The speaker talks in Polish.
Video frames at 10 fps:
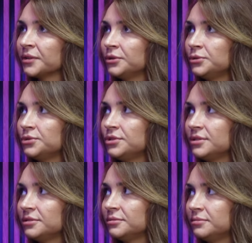
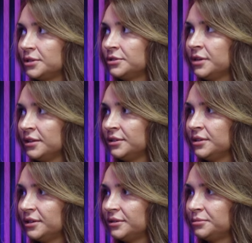którzy bardzo
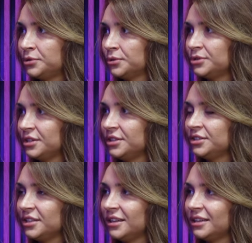chętnie przyłączyli
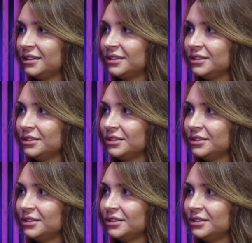się e,